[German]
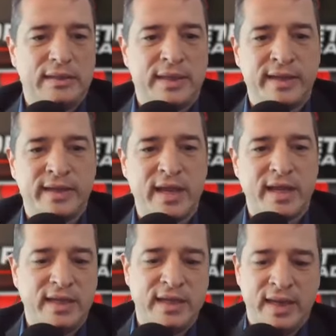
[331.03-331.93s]
dann trage
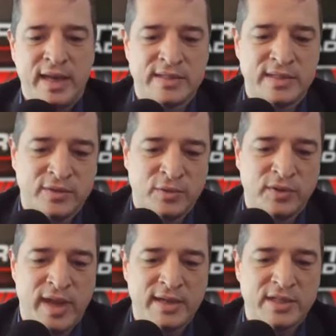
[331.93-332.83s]
ich hier die erste
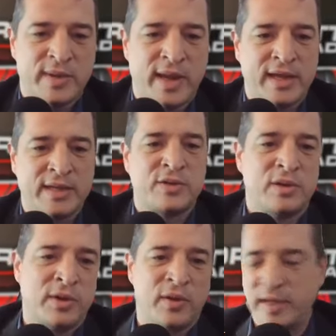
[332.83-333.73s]
Quote ein, das war
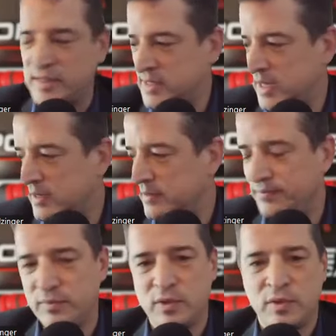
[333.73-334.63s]
1,90.
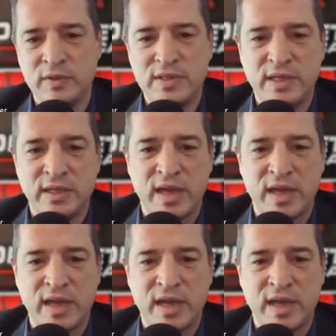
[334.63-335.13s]
Und hier